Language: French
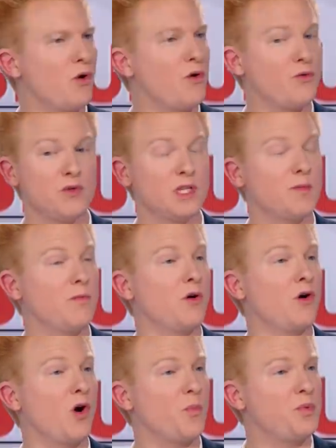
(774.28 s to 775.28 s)
hauts revenus, c'est même
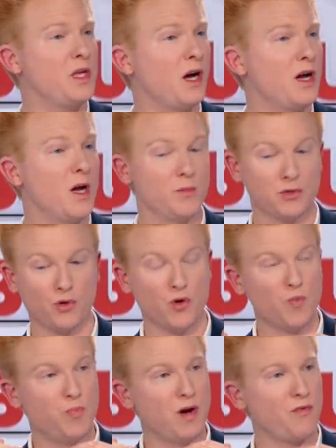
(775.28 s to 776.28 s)
encore pire, puisque
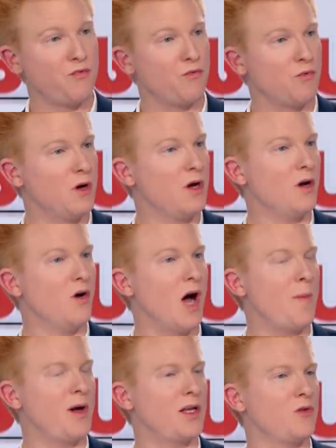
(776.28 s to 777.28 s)
le plafond euh,
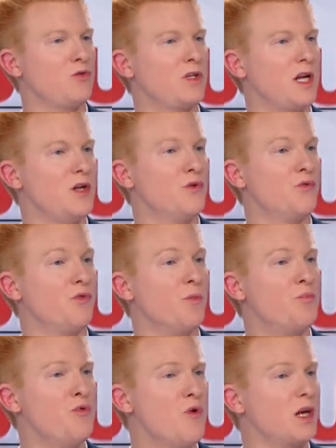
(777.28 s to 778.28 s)
à partir duquel ils ne
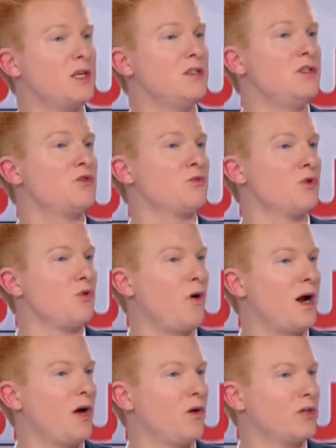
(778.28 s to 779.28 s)
font plus acquisition de
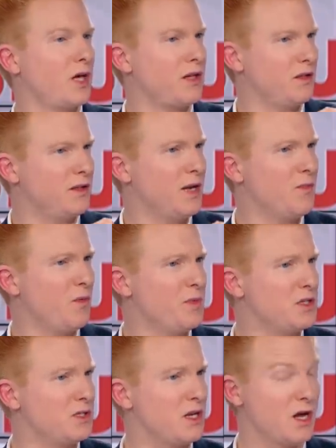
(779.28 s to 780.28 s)
droits à la retraite est tellement
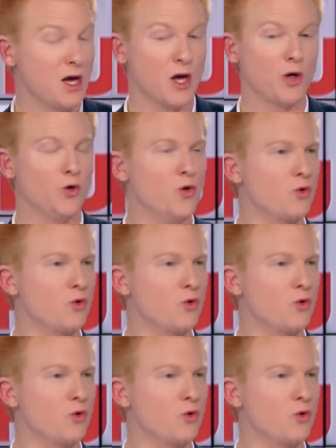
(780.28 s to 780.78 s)
baissé que